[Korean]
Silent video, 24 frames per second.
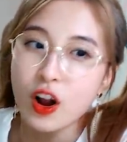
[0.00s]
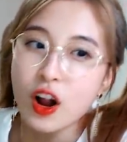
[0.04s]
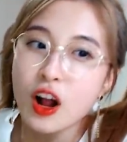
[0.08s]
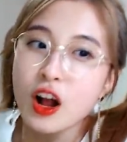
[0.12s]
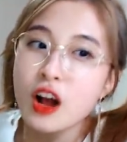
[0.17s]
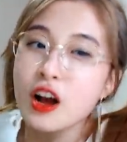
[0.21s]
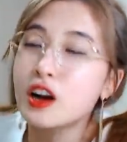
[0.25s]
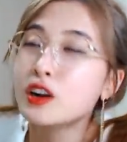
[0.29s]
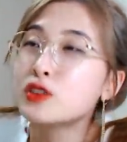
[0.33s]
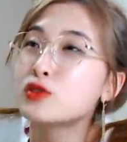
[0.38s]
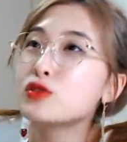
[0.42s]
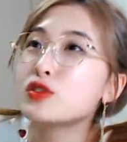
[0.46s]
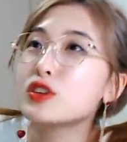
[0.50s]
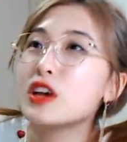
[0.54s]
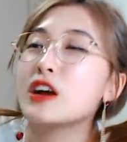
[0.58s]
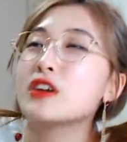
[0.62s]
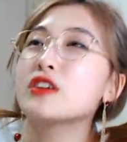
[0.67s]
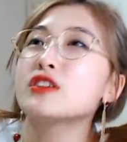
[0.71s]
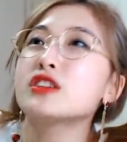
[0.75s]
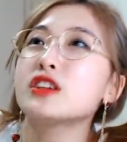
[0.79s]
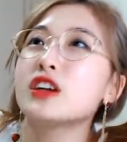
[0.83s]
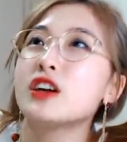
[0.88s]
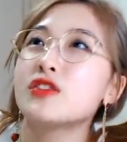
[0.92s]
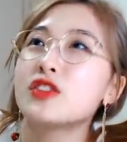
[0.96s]
그래서
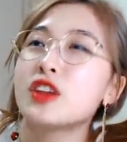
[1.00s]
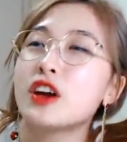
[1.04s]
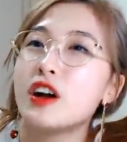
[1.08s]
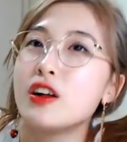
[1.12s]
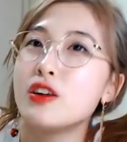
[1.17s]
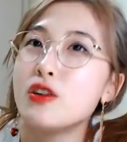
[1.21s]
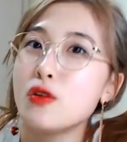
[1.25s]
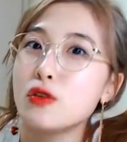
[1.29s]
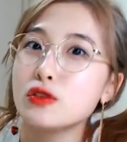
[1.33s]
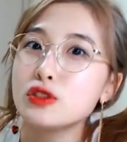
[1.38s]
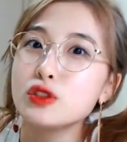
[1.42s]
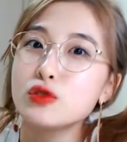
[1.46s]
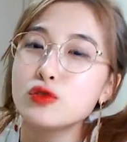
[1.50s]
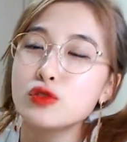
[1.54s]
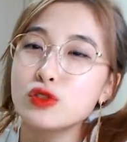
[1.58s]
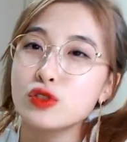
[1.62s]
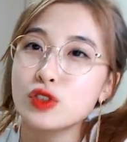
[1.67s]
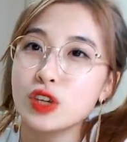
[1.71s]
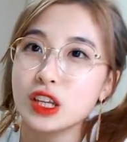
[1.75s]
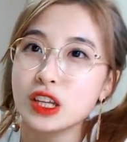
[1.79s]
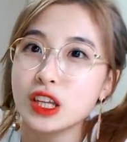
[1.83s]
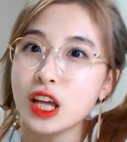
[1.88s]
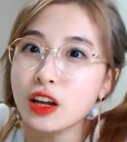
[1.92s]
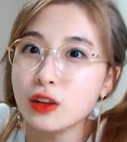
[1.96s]
양해식한테 가려고 19층에
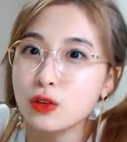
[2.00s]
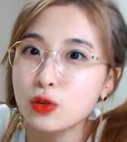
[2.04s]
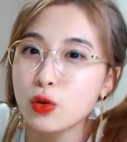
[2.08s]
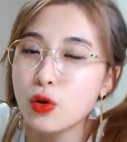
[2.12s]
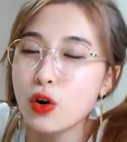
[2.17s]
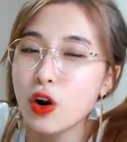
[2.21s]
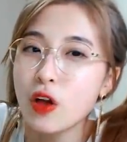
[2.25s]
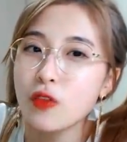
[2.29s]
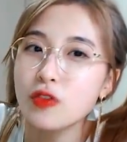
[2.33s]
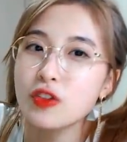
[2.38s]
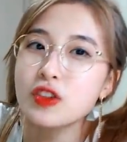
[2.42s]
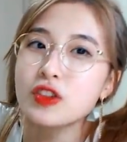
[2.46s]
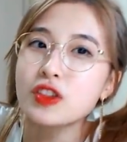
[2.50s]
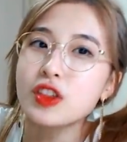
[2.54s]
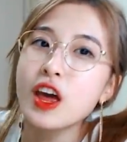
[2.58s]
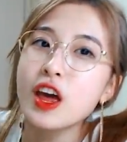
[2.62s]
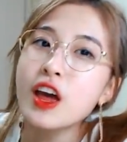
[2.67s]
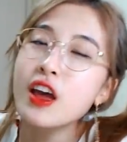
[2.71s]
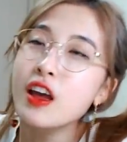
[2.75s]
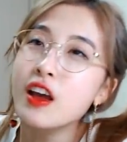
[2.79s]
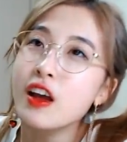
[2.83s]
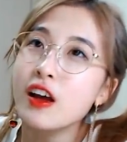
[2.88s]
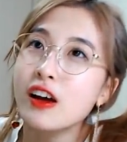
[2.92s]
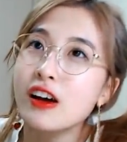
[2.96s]
딱 눌렀는데
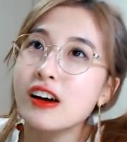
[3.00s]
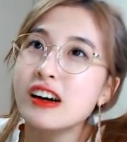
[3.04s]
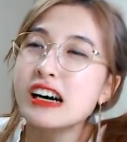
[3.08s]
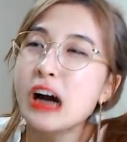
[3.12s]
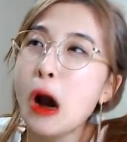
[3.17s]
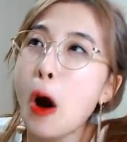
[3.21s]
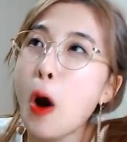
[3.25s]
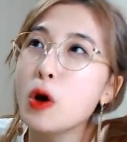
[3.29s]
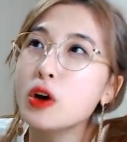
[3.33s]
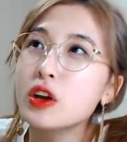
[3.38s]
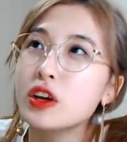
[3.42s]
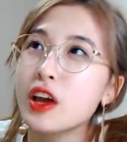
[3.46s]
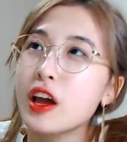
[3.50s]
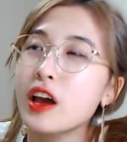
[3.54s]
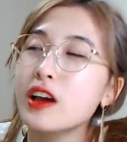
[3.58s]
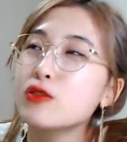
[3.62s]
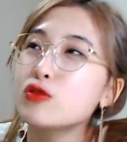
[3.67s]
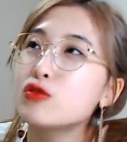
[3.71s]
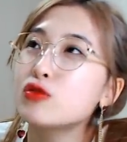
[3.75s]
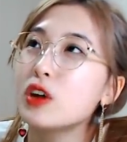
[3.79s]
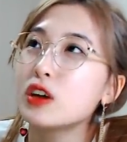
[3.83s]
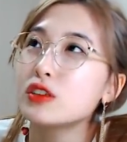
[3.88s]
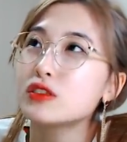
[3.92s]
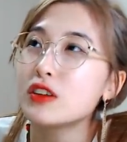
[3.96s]
거기에
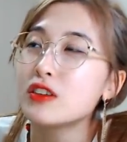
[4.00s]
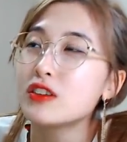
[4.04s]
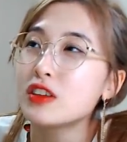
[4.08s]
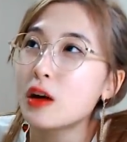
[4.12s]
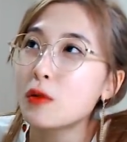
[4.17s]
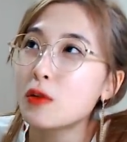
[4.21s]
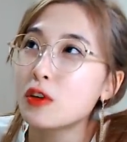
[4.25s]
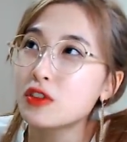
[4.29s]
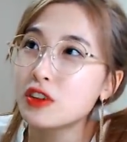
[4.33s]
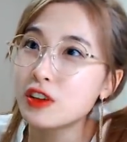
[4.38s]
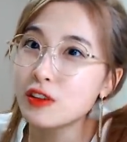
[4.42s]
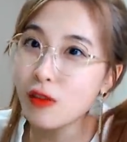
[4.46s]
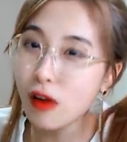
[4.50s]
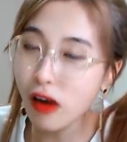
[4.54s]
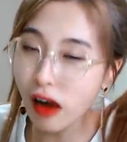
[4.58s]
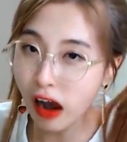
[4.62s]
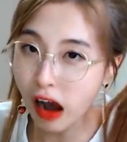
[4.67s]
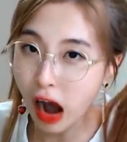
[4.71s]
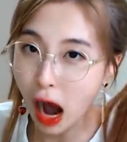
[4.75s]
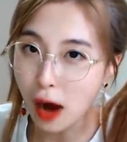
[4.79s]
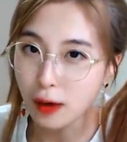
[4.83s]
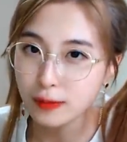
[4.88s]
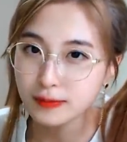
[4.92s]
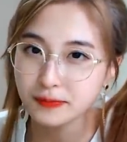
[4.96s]
누가 있었냐면은
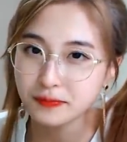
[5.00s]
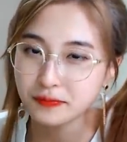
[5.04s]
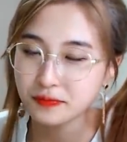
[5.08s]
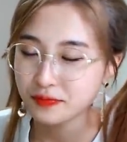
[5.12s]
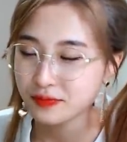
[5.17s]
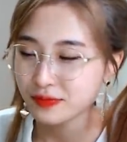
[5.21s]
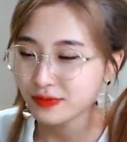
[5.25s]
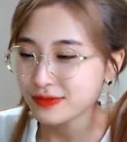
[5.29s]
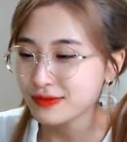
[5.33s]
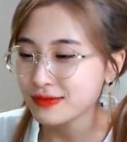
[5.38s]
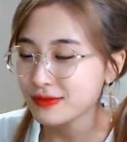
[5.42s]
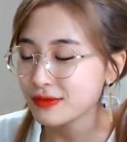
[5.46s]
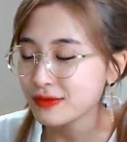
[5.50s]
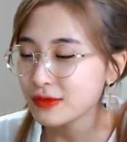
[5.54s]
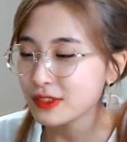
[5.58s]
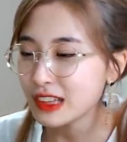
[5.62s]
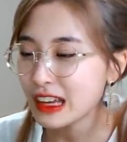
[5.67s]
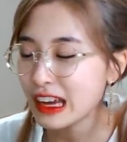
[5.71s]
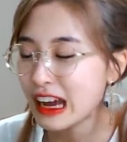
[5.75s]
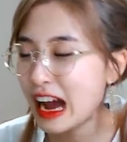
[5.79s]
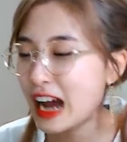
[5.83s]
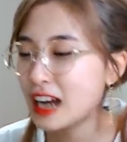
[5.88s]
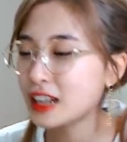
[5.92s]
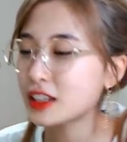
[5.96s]

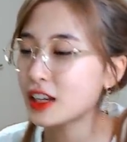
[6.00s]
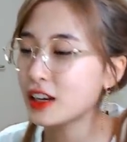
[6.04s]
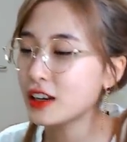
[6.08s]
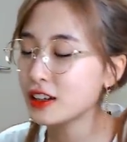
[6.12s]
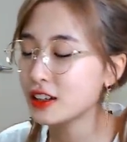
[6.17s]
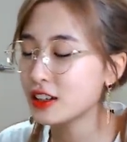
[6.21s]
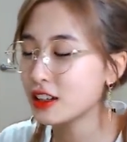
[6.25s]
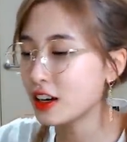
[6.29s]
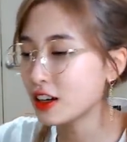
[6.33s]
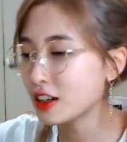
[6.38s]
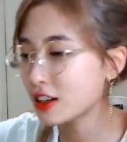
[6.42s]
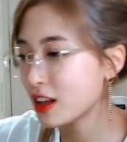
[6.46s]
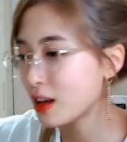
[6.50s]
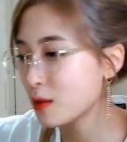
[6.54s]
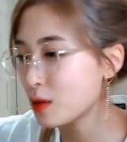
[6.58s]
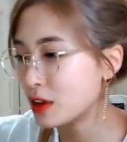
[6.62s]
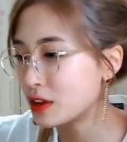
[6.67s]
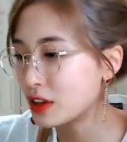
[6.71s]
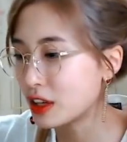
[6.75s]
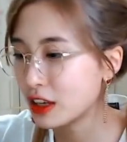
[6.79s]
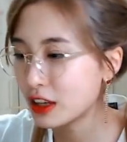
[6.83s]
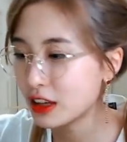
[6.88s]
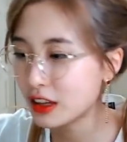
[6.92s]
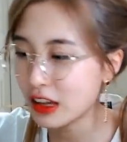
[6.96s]
아니다. 이야기는 하면 안
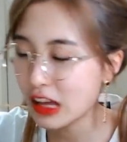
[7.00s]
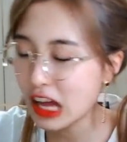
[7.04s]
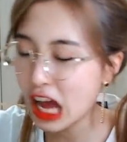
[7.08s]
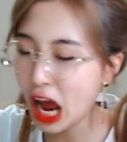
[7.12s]
되겠다.